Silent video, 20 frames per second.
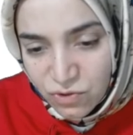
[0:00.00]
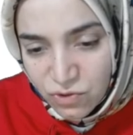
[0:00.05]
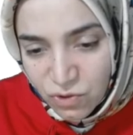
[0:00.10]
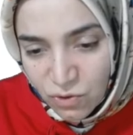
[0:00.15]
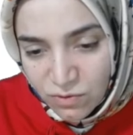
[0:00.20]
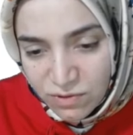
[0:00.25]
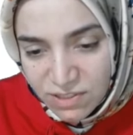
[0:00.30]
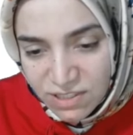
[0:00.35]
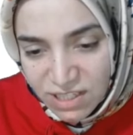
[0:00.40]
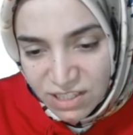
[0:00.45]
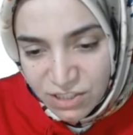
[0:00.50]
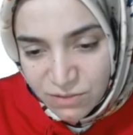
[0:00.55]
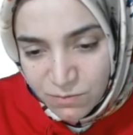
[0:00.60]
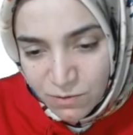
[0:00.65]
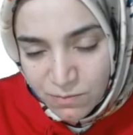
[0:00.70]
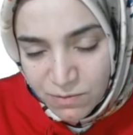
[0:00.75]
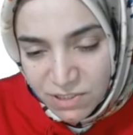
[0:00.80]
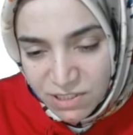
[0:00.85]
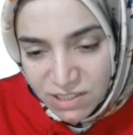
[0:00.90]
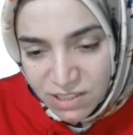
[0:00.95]
Çok
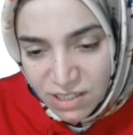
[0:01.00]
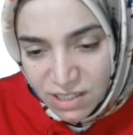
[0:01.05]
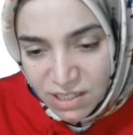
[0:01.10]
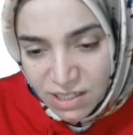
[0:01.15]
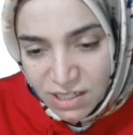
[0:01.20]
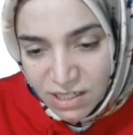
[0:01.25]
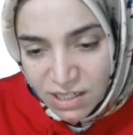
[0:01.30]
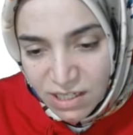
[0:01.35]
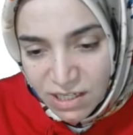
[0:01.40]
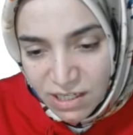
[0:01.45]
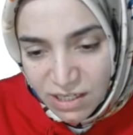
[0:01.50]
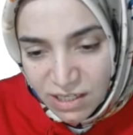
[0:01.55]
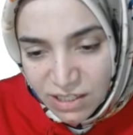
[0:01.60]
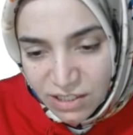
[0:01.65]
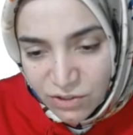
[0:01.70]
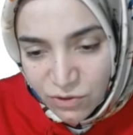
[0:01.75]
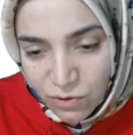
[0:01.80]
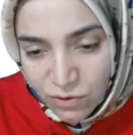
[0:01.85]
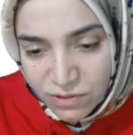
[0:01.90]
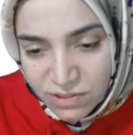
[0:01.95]
saçma bir e,
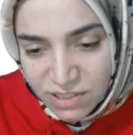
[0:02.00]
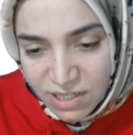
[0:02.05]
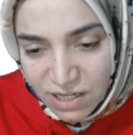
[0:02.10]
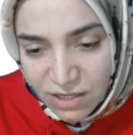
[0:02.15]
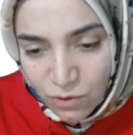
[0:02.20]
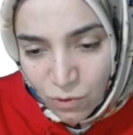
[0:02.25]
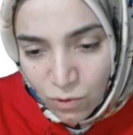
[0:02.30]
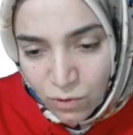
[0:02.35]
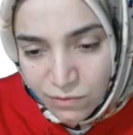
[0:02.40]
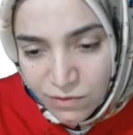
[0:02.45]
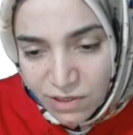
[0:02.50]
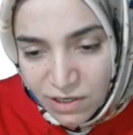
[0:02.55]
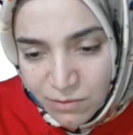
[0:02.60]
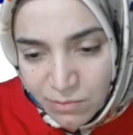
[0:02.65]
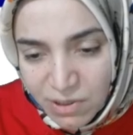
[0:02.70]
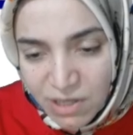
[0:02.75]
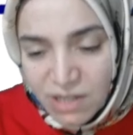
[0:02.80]
görsel oldu ama